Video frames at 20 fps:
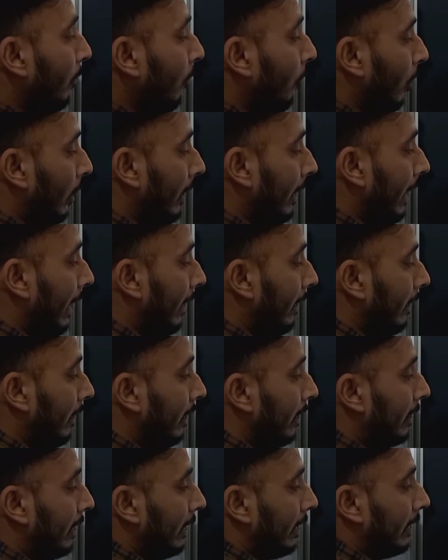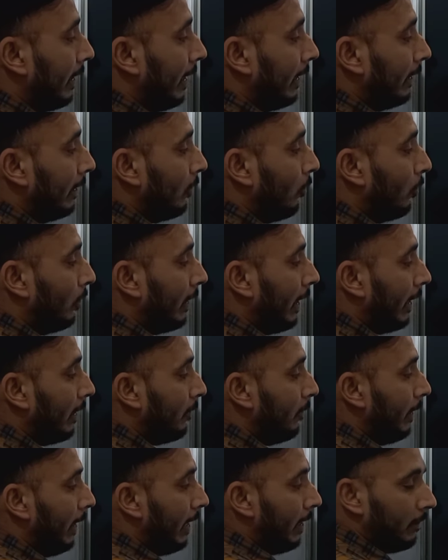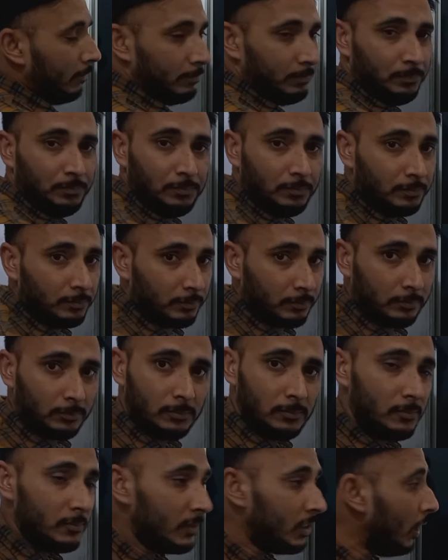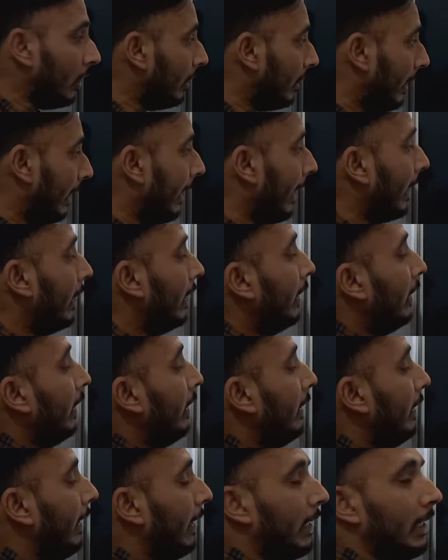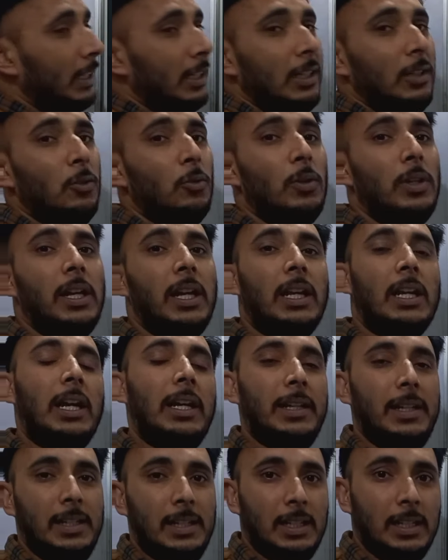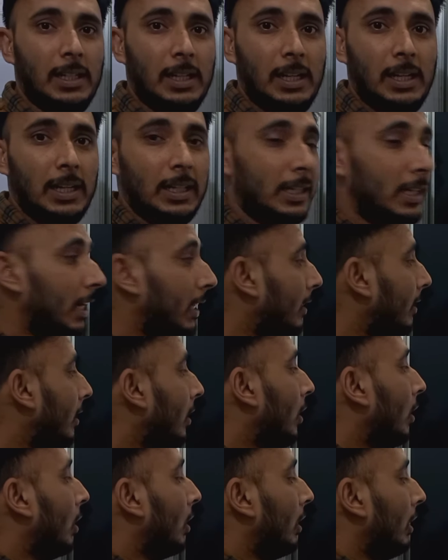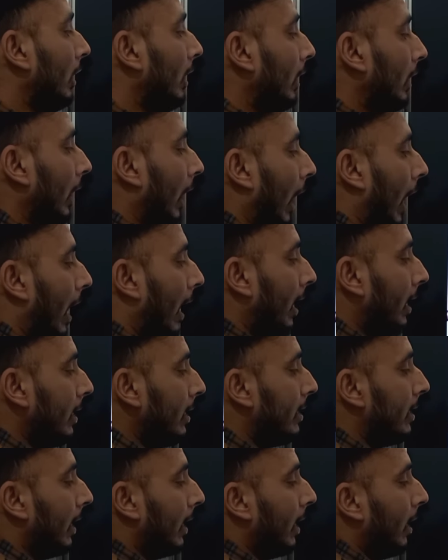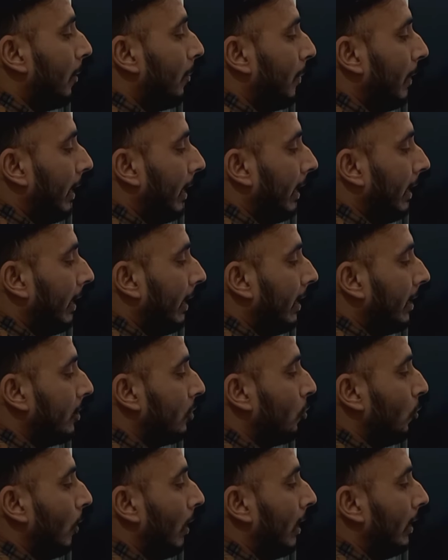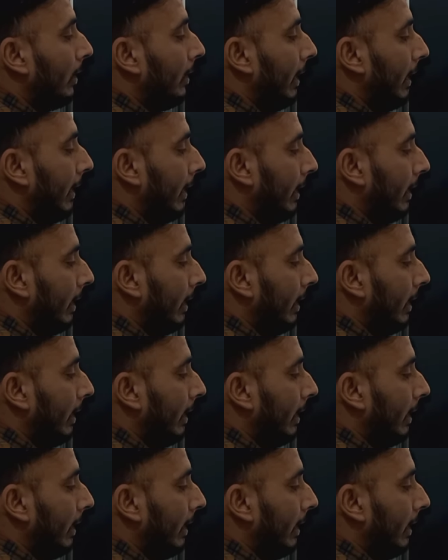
भी वही है इसके साथ कॉन्टेक्ट में है ठीक है लेकिन इन्होंने एक आइडिया लगाया क्या कि हर जगह पे गियर जो है ये